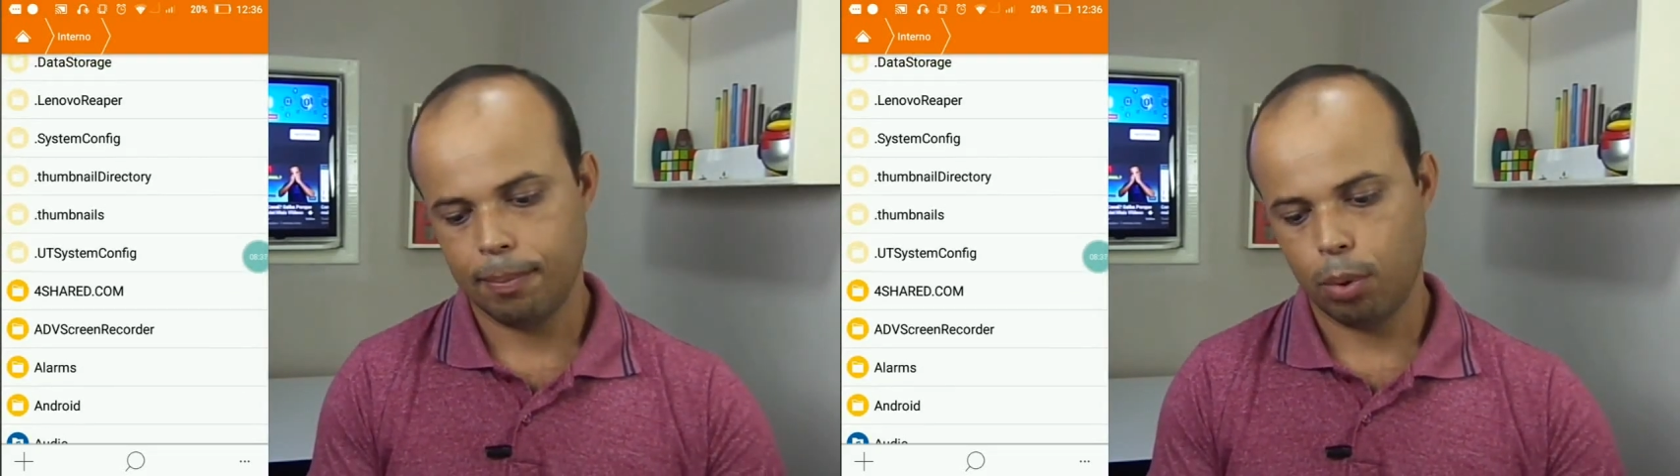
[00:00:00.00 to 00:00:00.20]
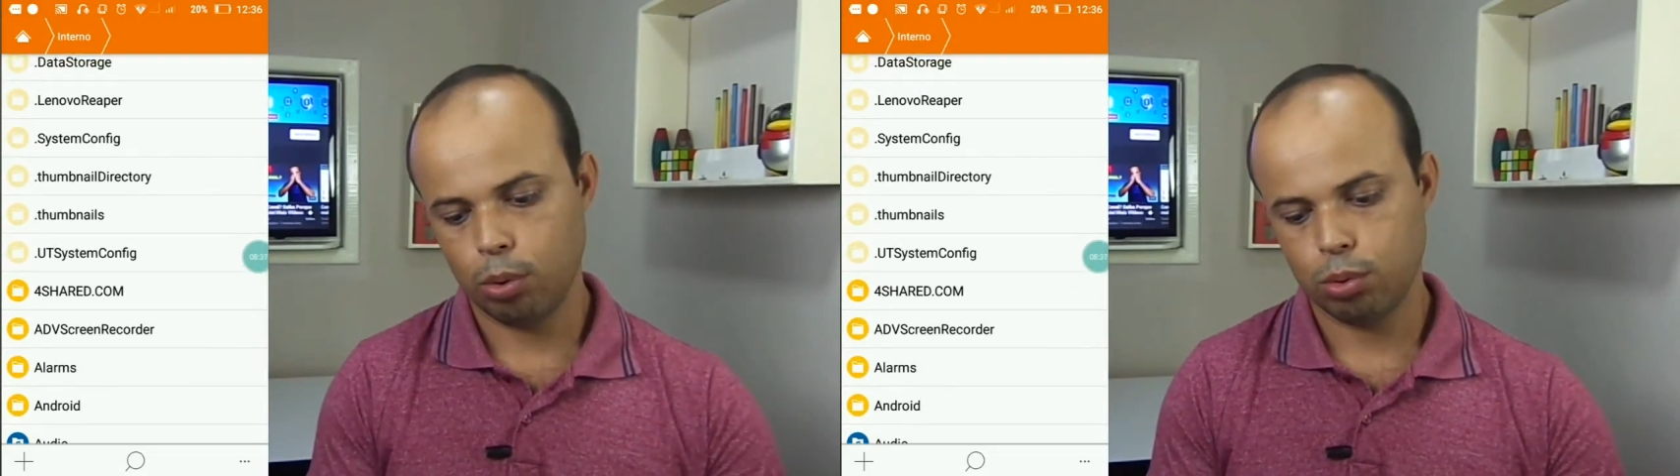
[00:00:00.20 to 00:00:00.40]

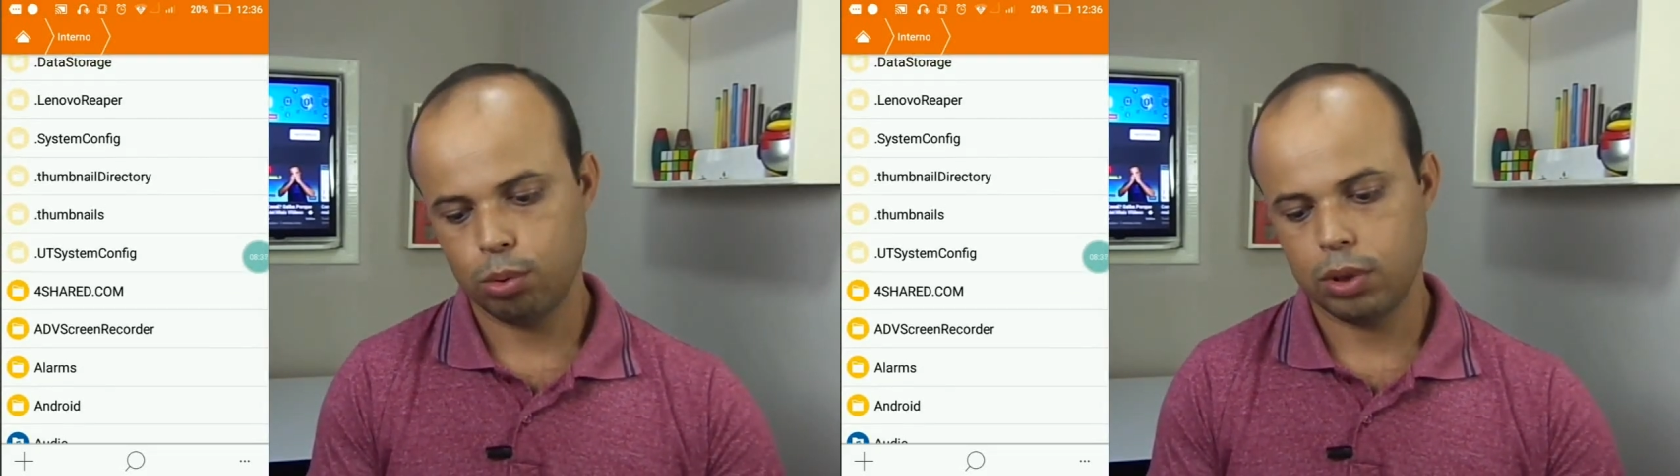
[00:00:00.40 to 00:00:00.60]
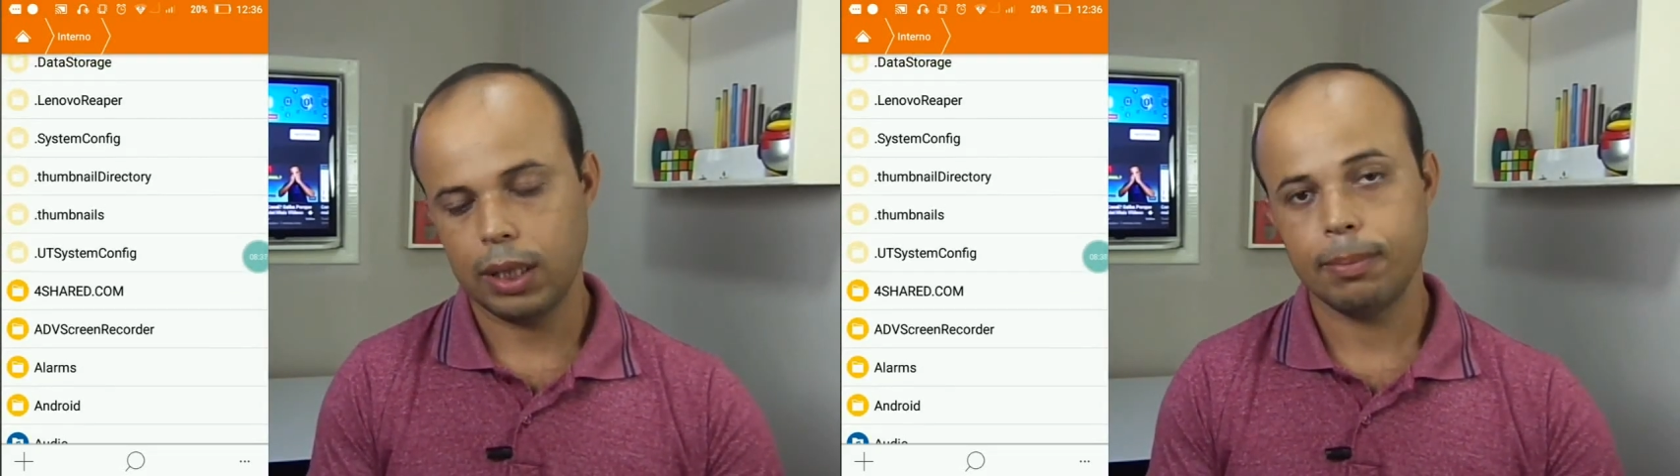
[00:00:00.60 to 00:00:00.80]
ponto
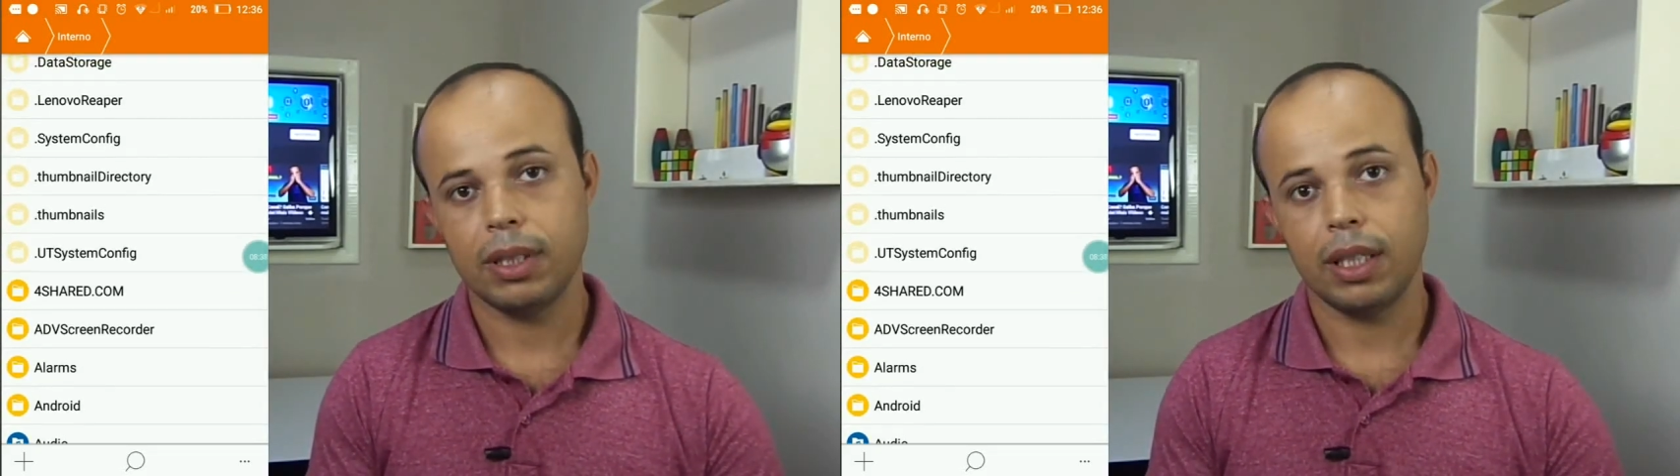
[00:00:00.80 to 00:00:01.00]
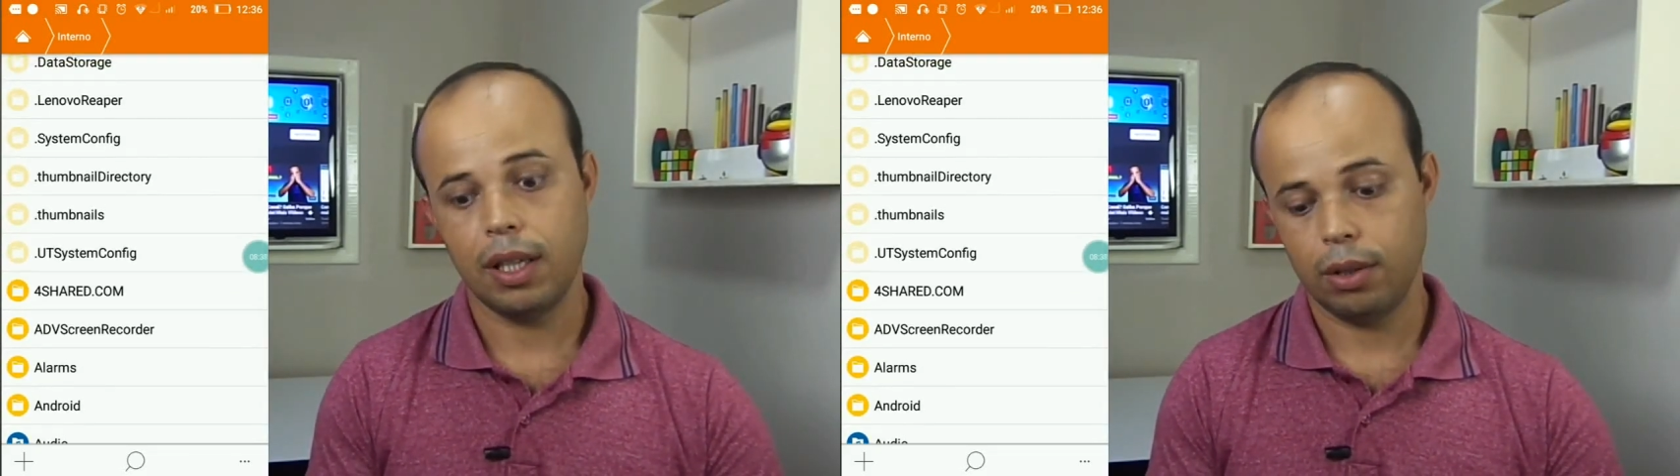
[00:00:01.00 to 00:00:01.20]

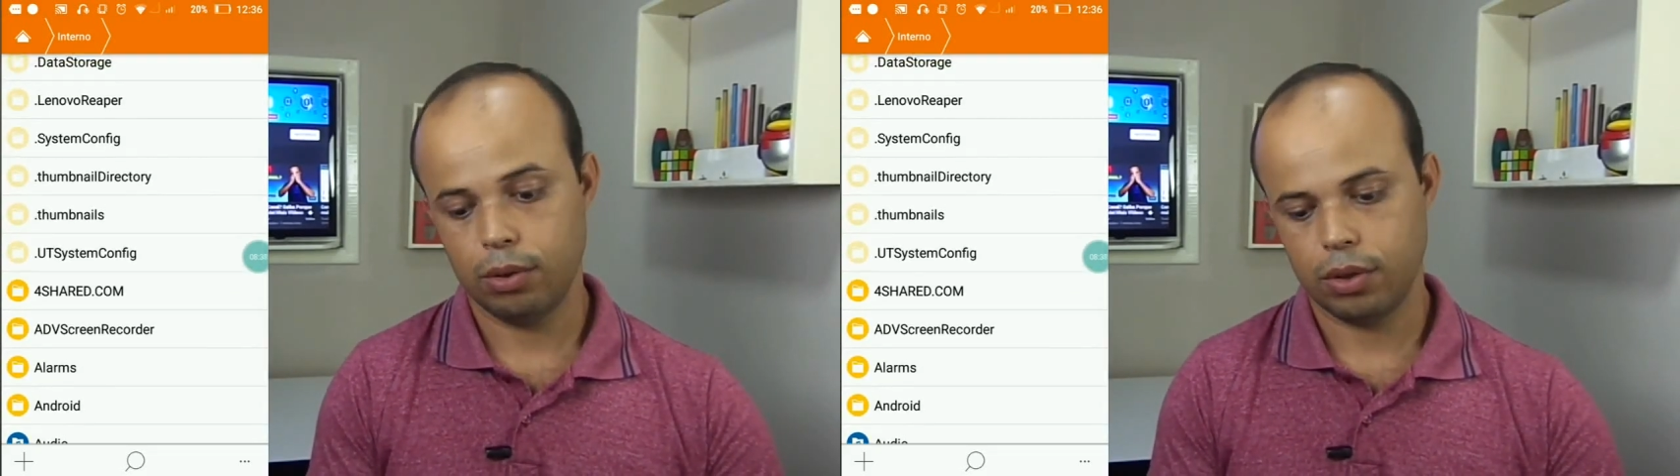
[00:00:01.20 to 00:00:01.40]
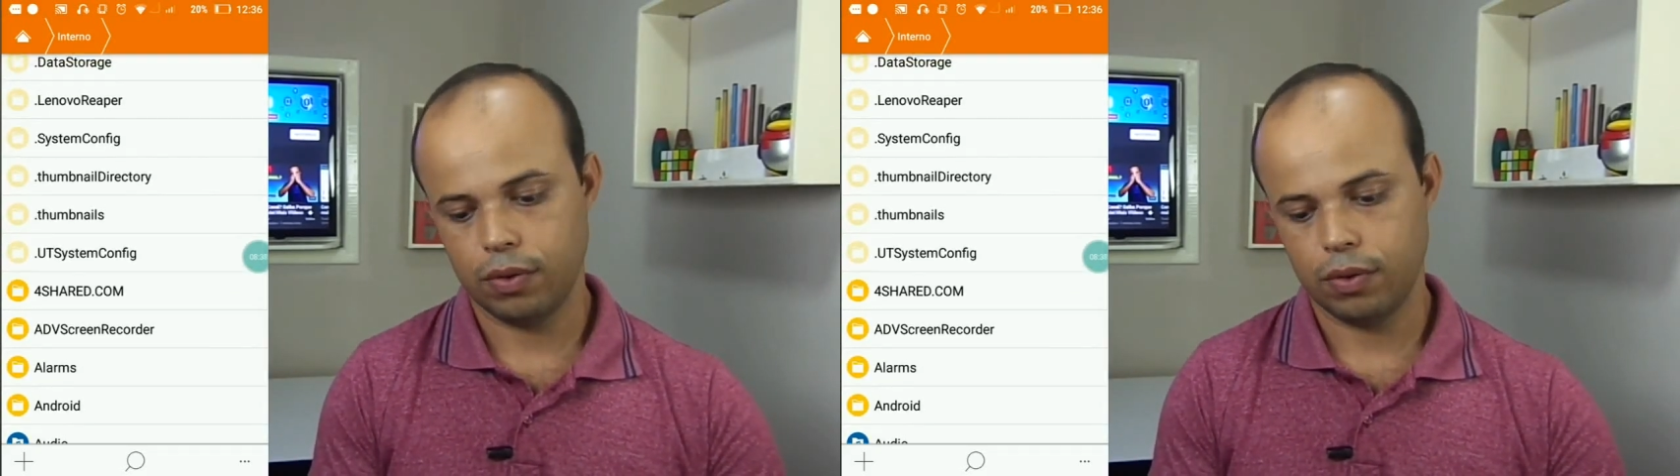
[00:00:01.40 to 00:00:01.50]
thumbnails.